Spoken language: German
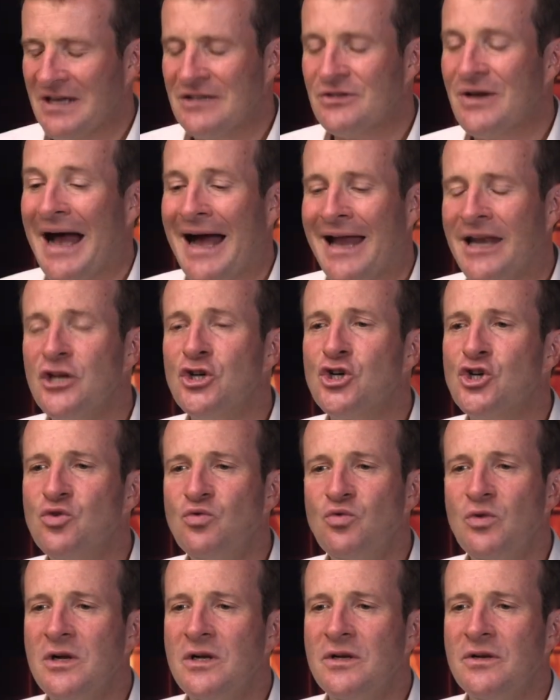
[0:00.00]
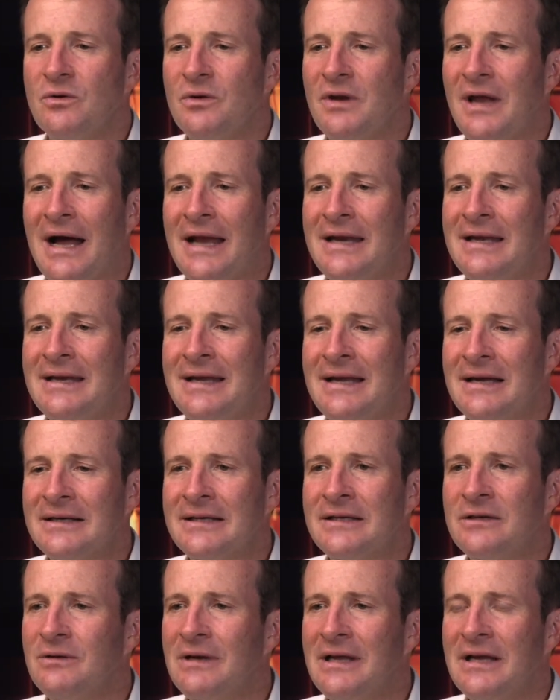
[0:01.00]
also alle Schulen und alle
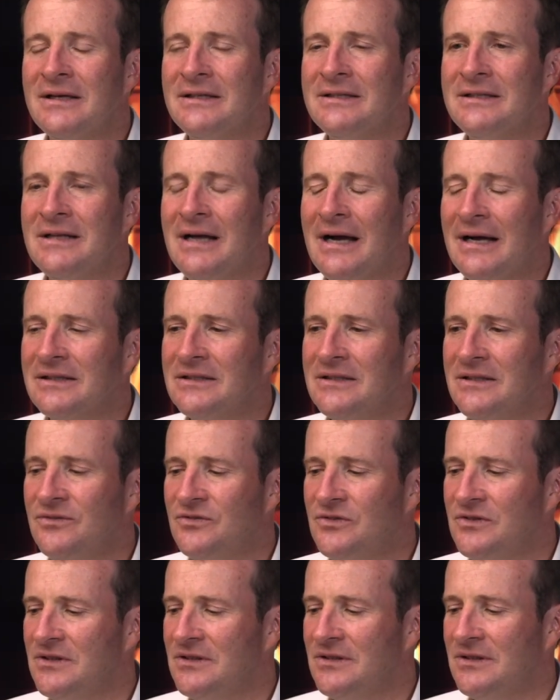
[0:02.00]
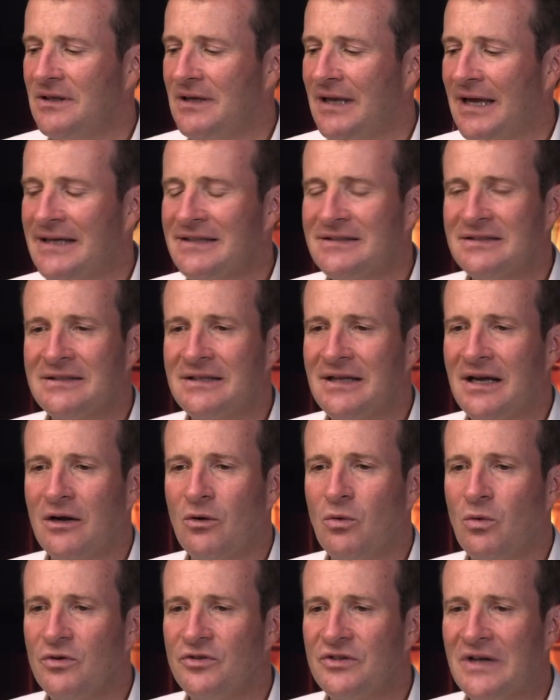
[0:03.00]
Lehrerinnen und Lehrer, die da aktiv sind, leisten da
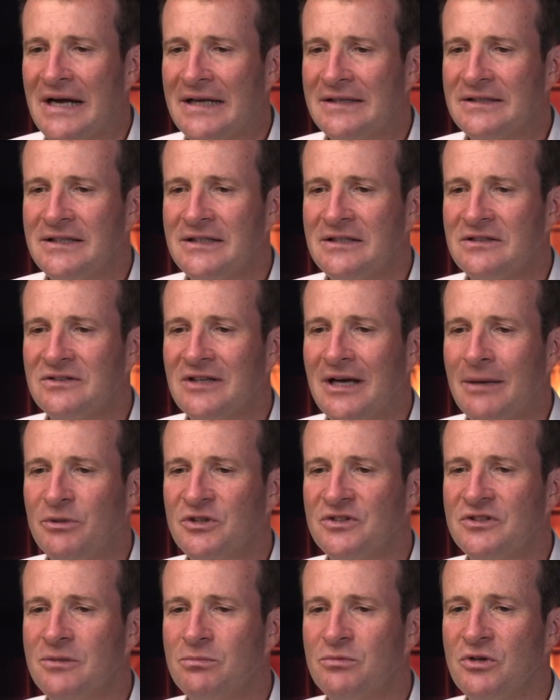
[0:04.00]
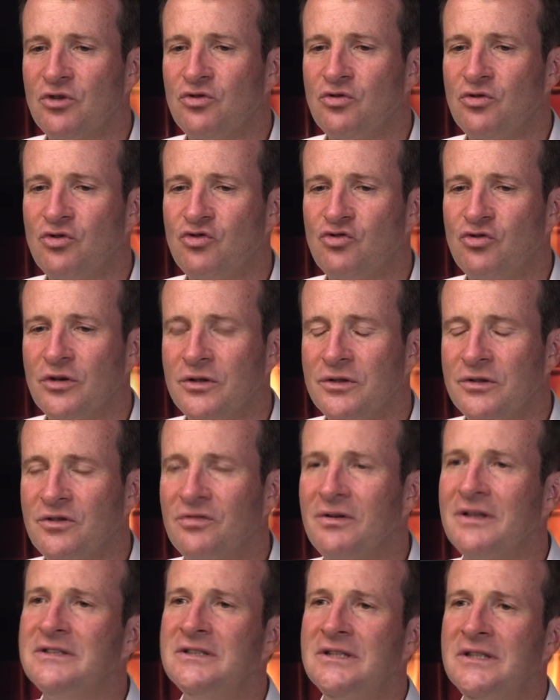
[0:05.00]
Großartiges, aber es gibt natürlich schon
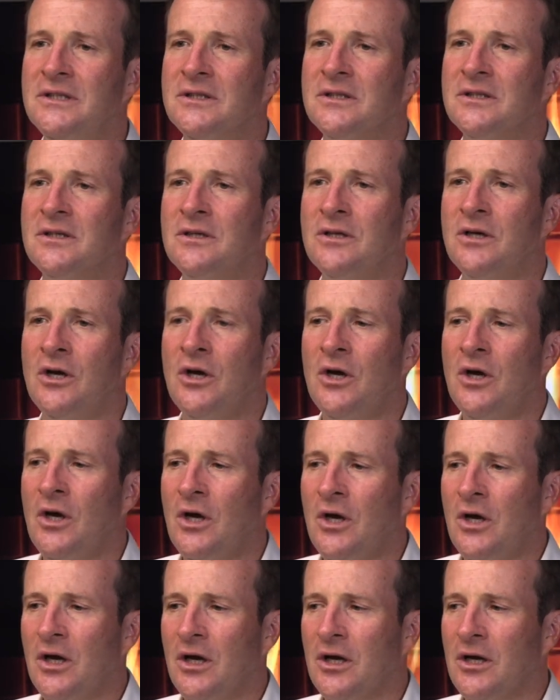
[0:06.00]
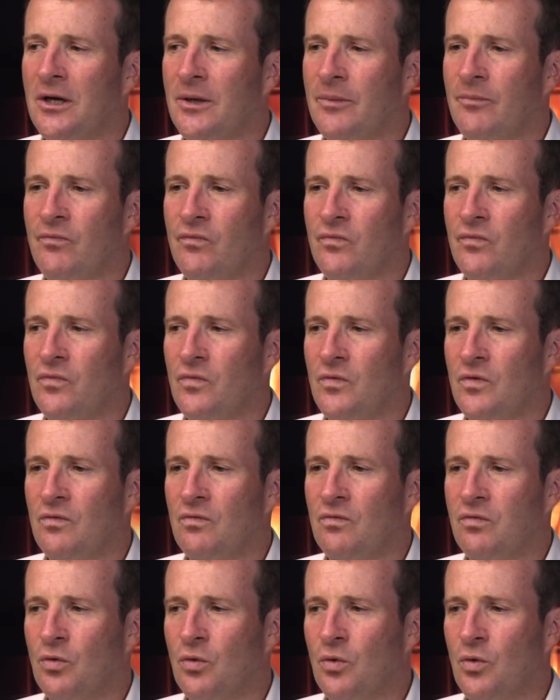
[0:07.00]
Quartiere, ähm,
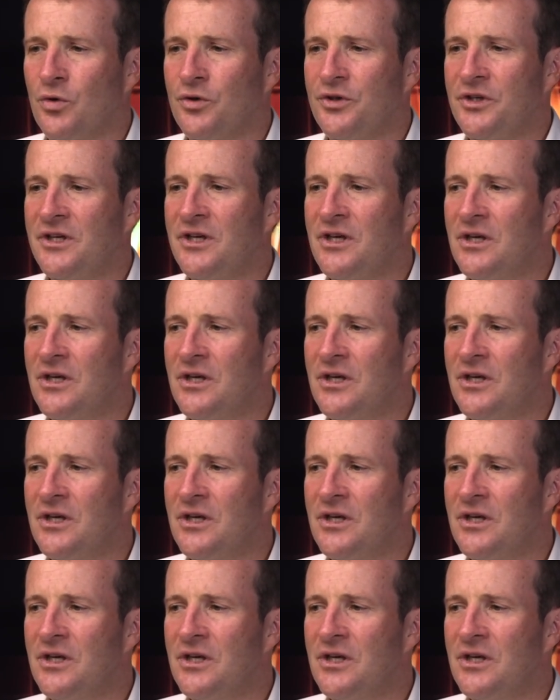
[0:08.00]
wo die